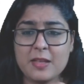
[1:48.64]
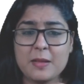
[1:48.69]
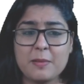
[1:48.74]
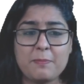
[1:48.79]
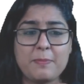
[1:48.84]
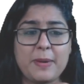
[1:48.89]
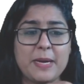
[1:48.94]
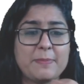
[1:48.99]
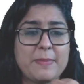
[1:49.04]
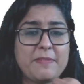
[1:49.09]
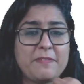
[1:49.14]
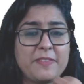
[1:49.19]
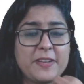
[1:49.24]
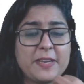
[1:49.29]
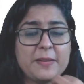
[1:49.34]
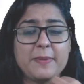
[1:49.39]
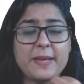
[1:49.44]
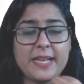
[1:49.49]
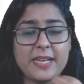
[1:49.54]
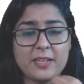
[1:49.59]
बट मैं
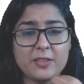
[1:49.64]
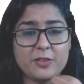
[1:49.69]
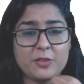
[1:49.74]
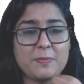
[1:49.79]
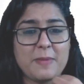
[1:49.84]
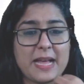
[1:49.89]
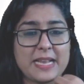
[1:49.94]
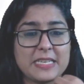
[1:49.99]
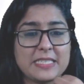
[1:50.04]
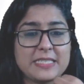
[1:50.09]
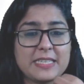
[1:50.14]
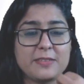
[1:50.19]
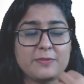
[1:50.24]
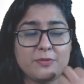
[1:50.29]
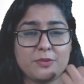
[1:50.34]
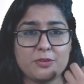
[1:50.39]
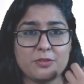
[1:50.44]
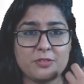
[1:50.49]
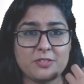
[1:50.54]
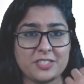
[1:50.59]
फिर भी तुम्हारे साथ
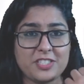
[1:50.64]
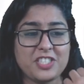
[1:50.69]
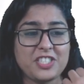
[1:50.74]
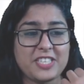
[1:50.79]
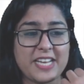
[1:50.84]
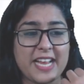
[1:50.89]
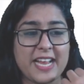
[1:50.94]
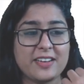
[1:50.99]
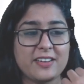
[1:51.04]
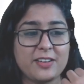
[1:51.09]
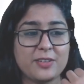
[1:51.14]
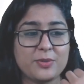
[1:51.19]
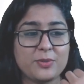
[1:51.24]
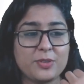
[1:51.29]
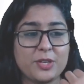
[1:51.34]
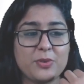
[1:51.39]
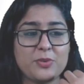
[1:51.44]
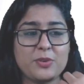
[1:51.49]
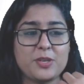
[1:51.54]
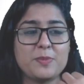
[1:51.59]
वो शेयर
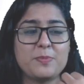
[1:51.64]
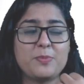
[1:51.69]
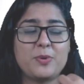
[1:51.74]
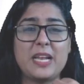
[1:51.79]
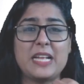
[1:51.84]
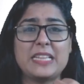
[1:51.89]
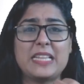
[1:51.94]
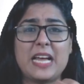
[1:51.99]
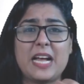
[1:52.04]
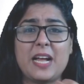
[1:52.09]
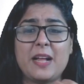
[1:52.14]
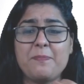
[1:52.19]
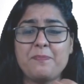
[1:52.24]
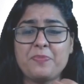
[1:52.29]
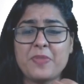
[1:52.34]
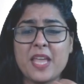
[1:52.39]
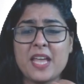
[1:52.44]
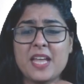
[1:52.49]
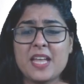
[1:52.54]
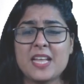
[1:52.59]
करूँगी उन्होंने बोला था
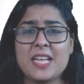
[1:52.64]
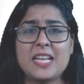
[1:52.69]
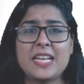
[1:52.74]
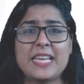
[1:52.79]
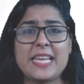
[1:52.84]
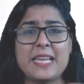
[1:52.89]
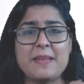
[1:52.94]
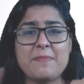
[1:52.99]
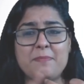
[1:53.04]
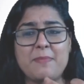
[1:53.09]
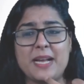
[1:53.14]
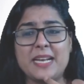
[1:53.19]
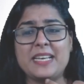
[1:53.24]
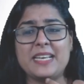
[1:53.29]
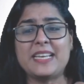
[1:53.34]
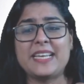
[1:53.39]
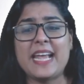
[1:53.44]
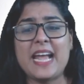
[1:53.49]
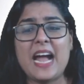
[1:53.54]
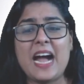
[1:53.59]
कि मन
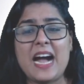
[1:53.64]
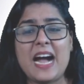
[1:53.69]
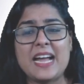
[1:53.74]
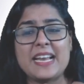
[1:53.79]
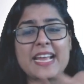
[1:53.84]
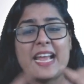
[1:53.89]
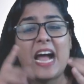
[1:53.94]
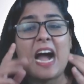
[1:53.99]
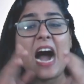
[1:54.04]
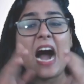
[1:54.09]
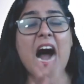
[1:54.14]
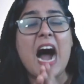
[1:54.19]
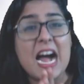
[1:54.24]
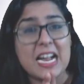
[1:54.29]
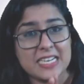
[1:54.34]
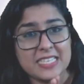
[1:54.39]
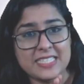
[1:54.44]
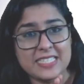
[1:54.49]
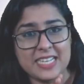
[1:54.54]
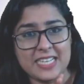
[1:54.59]
के हारे
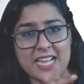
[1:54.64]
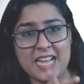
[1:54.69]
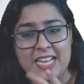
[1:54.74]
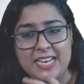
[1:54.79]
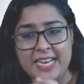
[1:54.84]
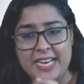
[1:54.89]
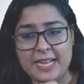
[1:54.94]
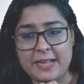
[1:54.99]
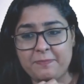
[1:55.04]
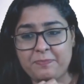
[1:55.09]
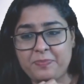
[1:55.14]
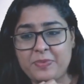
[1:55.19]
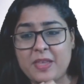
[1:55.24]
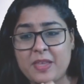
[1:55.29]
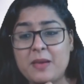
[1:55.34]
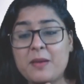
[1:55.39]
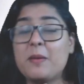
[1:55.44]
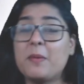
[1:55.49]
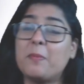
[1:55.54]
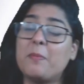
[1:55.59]
हार सदारे
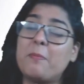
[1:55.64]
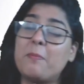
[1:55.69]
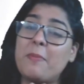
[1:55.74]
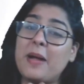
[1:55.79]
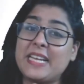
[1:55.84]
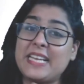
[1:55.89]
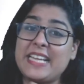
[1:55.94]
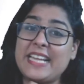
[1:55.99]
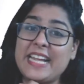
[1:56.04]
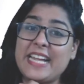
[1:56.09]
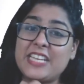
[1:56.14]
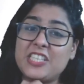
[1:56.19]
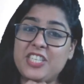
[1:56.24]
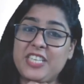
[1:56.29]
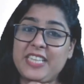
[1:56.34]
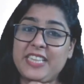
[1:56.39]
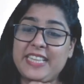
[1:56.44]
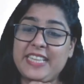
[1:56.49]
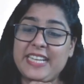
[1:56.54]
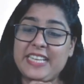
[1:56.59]
मन के
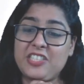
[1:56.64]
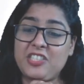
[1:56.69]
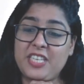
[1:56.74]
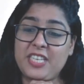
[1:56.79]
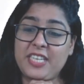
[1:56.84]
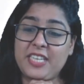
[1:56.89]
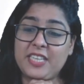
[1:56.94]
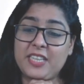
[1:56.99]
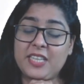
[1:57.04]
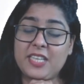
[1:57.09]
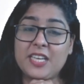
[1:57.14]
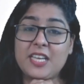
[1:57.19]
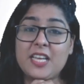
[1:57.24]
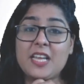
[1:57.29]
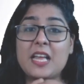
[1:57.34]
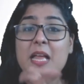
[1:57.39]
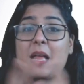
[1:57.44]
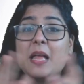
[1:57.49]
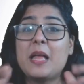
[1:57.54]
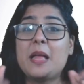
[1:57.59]
जीते जीत
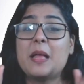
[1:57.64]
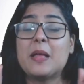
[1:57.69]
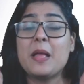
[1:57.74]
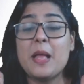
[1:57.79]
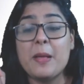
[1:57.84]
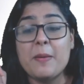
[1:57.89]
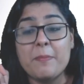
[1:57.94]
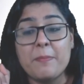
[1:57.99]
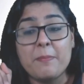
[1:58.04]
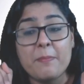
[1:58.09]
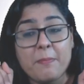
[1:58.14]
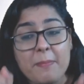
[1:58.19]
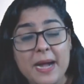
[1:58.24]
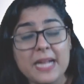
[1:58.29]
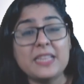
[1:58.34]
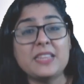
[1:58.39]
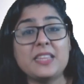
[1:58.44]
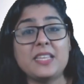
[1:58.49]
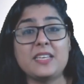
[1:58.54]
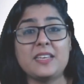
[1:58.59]

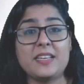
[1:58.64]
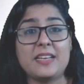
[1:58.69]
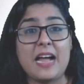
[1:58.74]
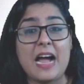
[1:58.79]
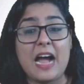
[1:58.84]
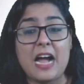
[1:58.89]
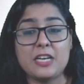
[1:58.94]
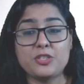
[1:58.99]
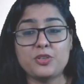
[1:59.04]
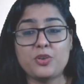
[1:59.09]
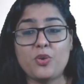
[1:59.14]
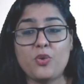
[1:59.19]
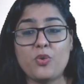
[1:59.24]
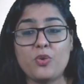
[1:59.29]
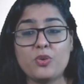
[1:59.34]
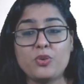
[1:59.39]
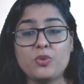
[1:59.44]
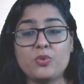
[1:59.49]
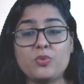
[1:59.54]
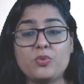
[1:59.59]
मत निराश
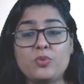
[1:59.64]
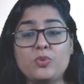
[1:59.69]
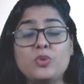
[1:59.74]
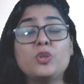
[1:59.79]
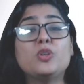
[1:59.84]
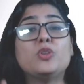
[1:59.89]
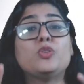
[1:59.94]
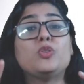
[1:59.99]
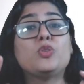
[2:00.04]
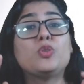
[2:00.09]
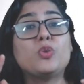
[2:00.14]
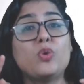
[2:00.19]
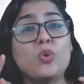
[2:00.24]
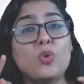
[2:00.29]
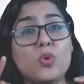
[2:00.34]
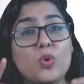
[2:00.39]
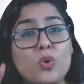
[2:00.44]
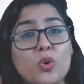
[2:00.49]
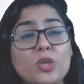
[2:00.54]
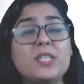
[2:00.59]
हो यू तो
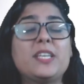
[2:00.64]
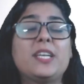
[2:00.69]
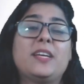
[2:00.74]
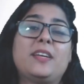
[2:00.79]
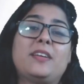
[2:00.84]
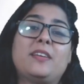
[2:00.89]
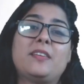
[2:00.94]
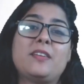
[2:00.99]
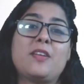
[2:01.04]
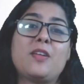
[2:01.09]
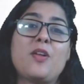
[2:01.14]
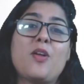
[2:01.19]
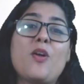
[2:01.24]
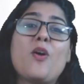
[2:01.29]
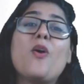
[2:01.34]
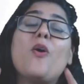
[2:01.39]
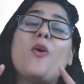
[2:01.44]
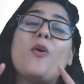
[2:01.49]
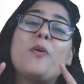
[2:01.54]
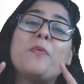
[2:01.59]
उठ
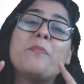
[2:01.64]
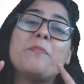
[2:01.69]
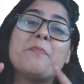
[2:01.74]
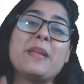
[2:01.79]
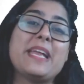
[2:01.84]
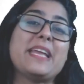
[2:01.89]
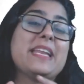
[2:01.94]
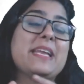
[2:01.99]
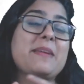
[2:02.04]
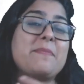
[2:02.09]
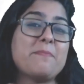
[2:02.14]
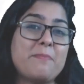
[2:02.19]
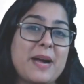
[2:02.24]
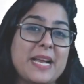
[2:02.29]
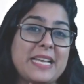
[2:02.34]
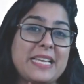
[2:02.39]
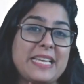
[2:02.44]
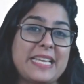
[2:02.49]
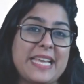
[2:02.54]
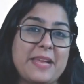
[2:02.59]
ओ मेरे
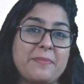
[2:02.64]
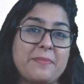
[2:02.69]
मन के